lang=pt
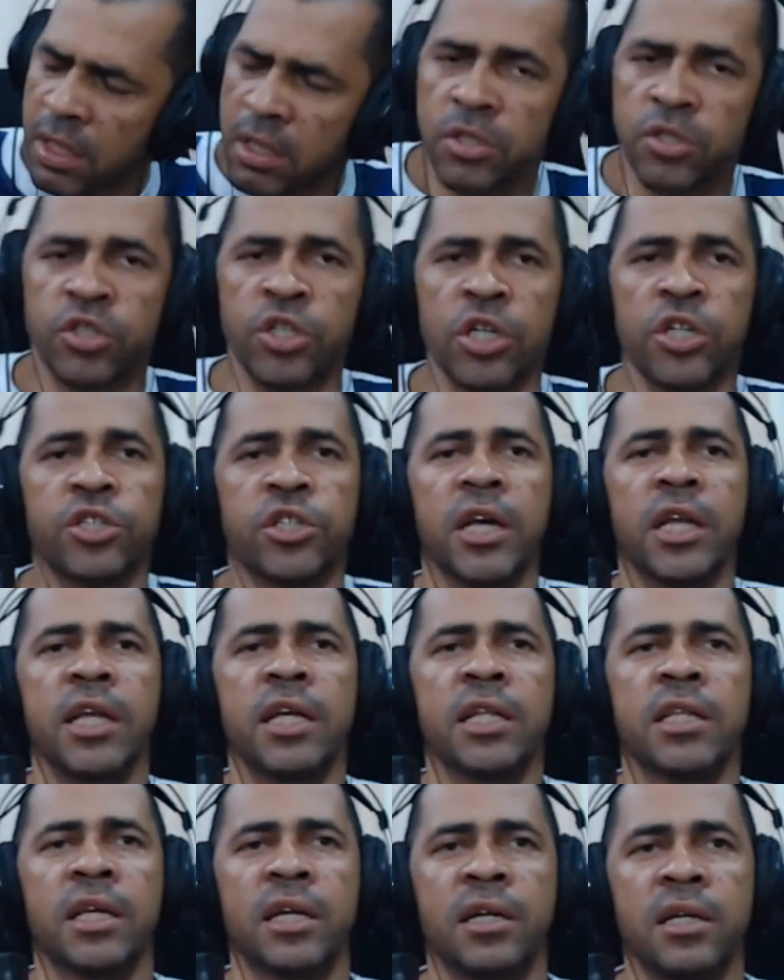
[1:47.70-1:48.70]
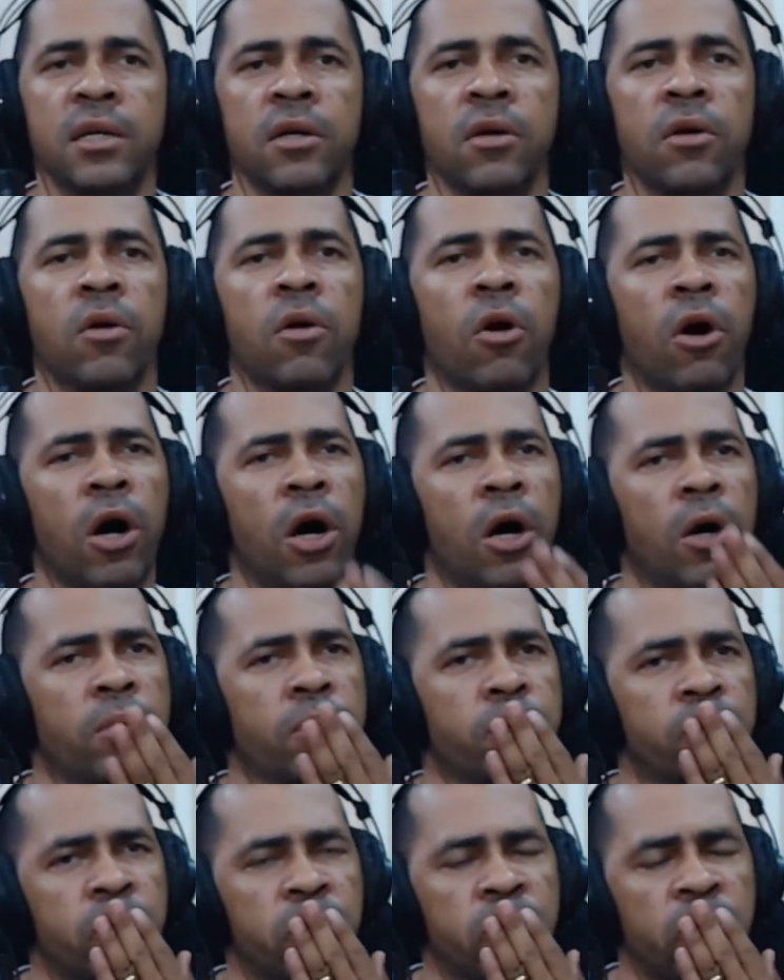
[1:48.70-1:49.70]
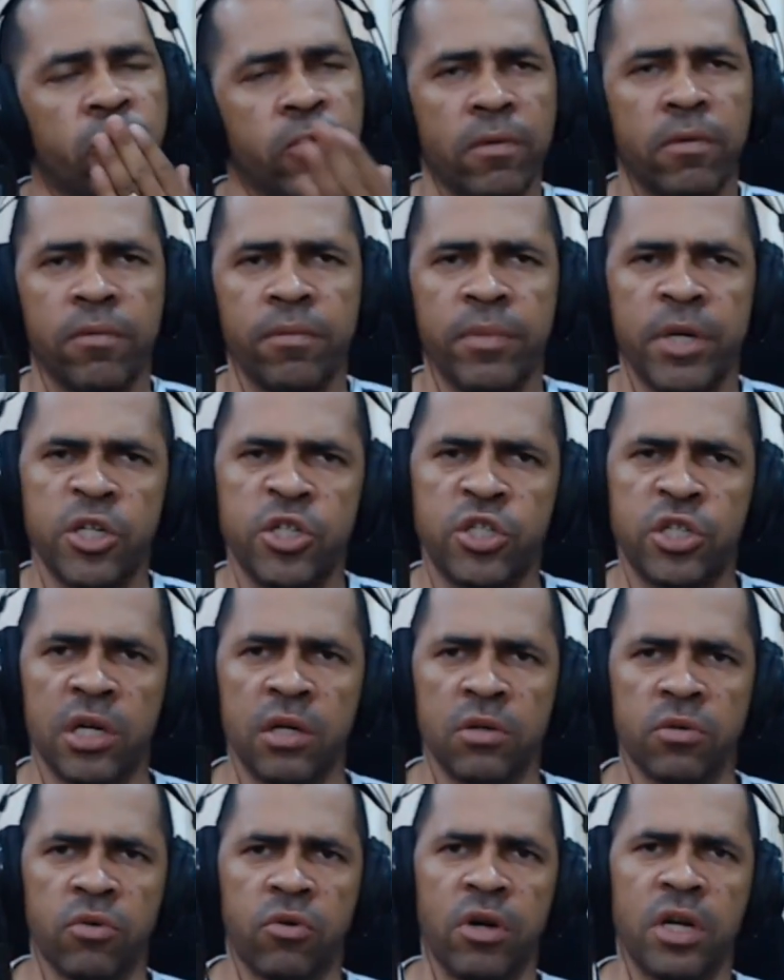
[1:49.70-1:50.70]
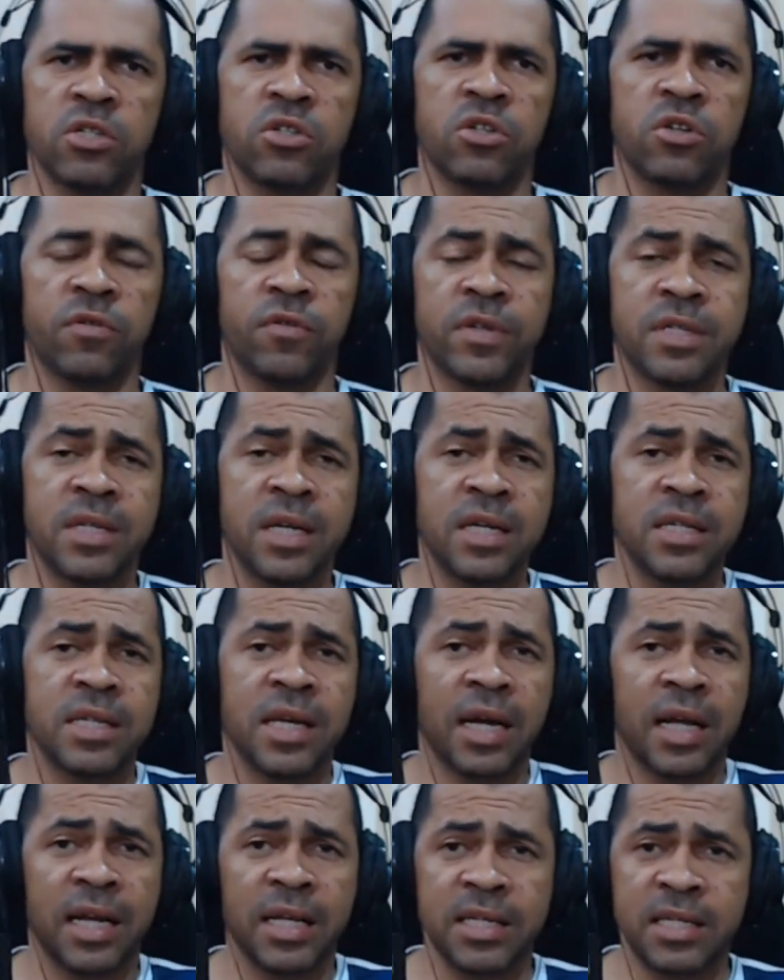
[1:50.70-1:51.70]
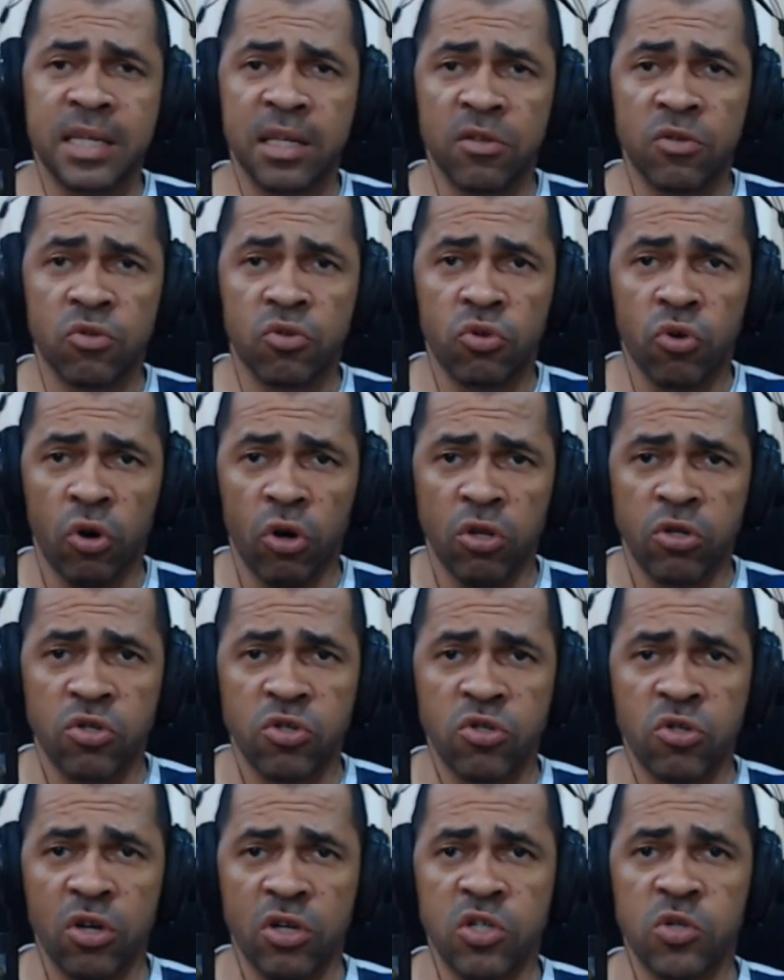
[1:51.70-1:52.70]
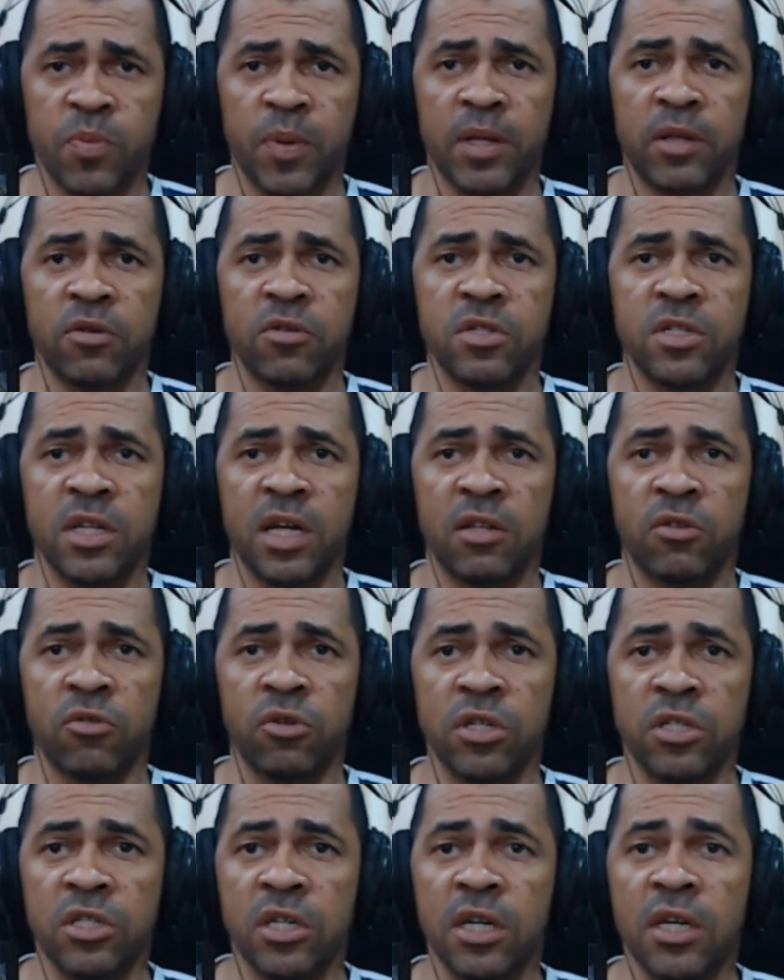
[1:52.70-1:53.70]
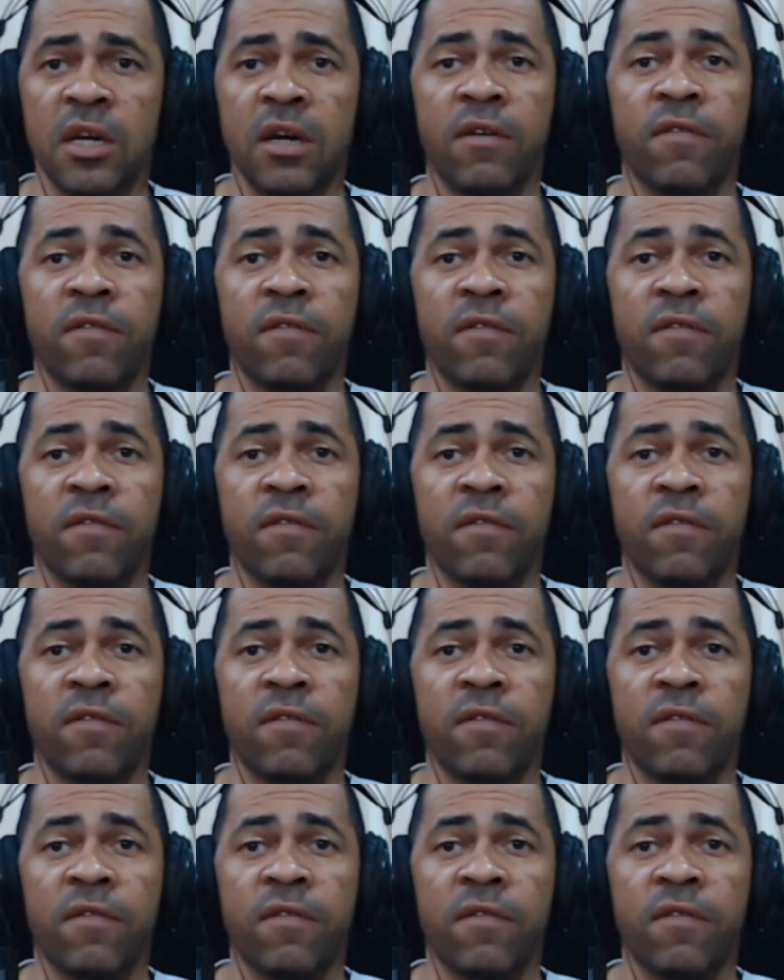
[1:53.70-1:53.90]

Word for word: Gente querida, ó, um beijão no coração de vocês, agradecendo todos os nossos patrocinadores,